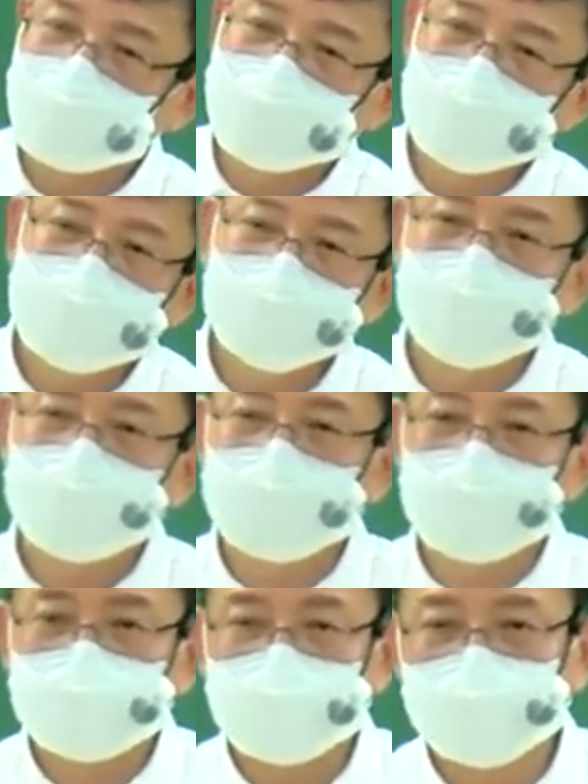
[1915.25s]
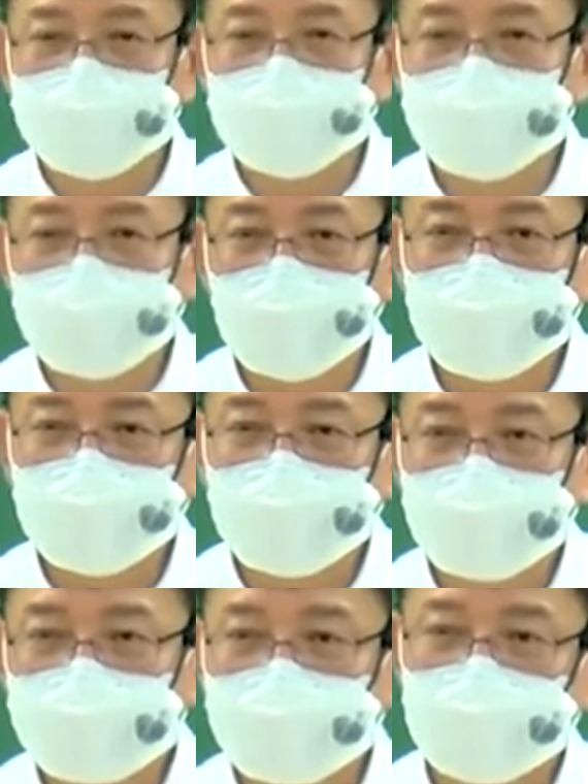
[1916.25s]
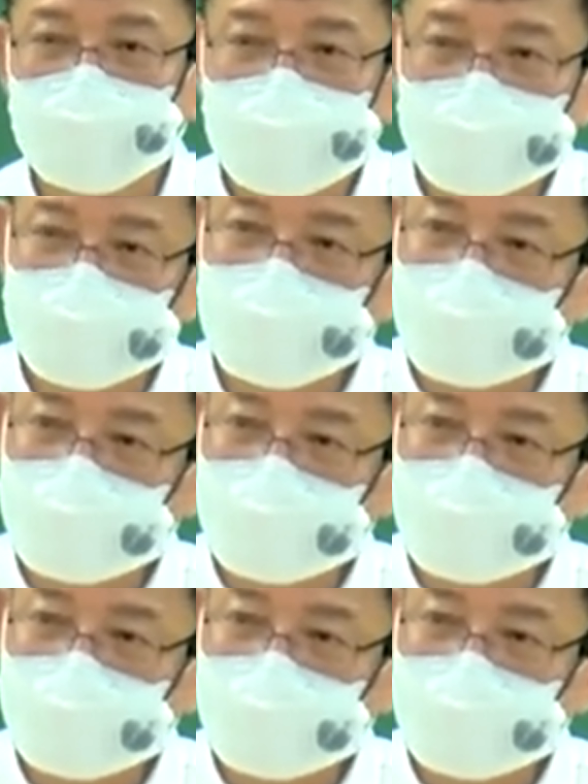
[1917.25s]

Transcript: 이십 년 지나면 내 땅 될 확률이